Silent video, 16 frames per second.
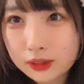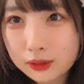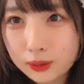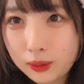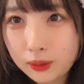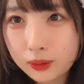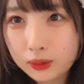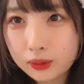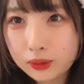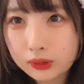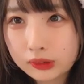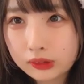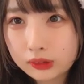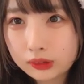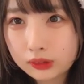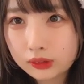そう
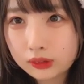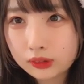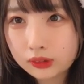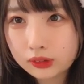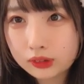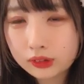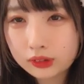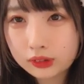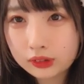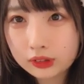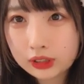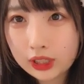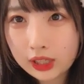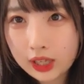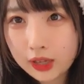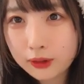
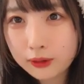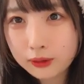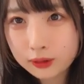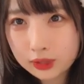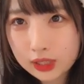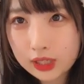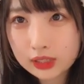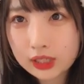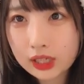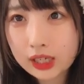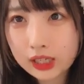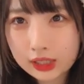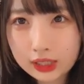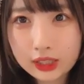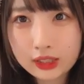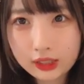危険をさ避
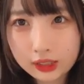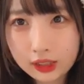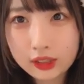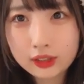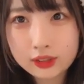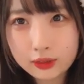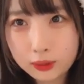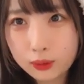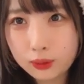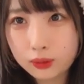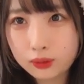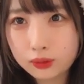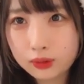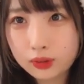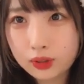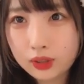けていたそう